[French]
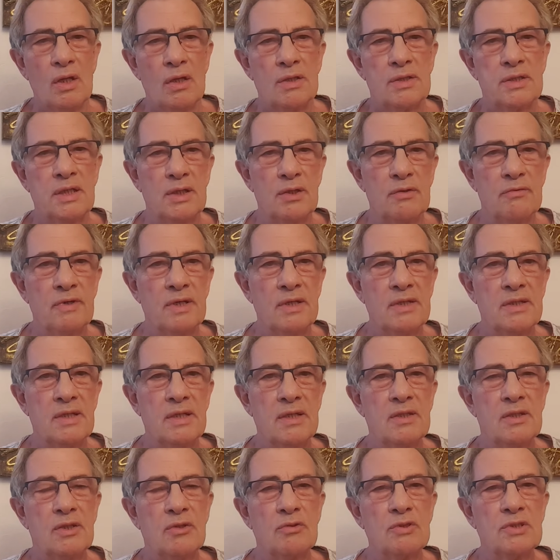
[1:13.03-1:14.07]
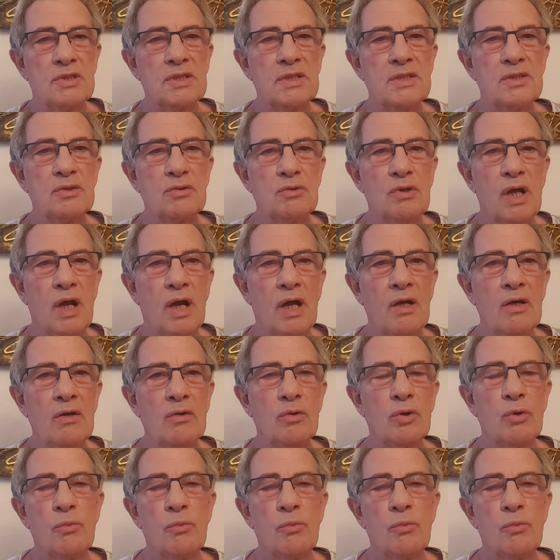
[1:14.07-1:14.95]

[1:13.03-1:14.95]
ça devrait être dans ces eaux-là,